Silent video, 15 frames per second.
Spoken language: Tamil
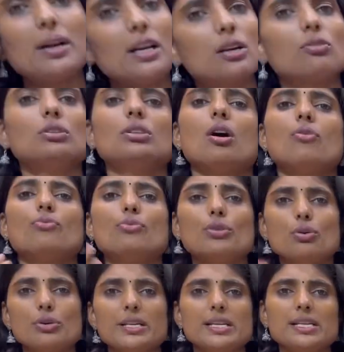பண்ணுறதுக்கு வந்து
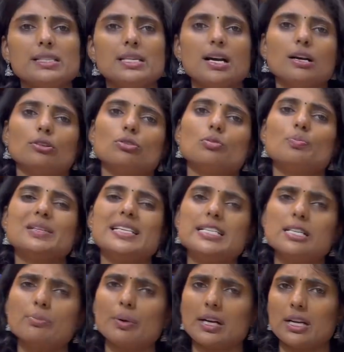அவ்வளோ ஒரு ஈஸியாக இருக்கும்
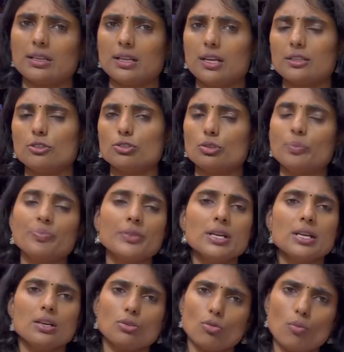ப்ளீட்டிங் பண்ணுறதா இருக்கட்டும்
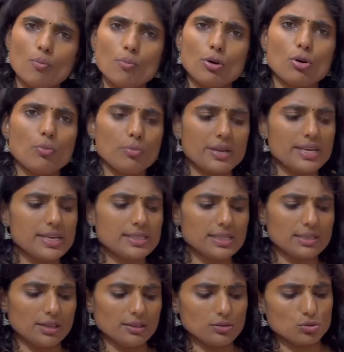ரொம்ப ரொம்ப
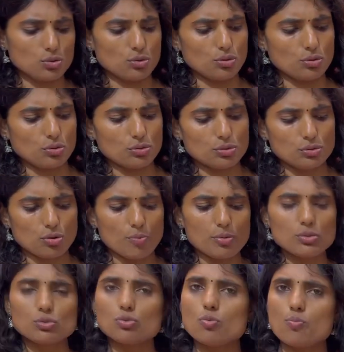ஈஸி தான் ஸோ
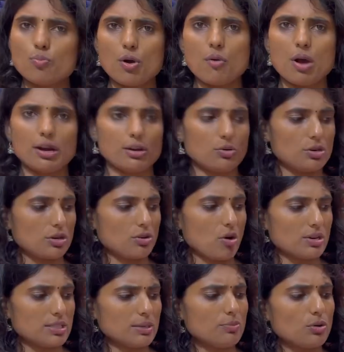ரொம்ப சூப்பர்வான ஒரு
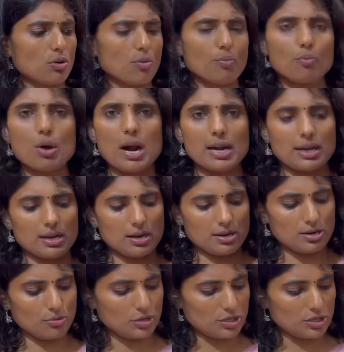கான்செப்ட் ரொம்ப அழகான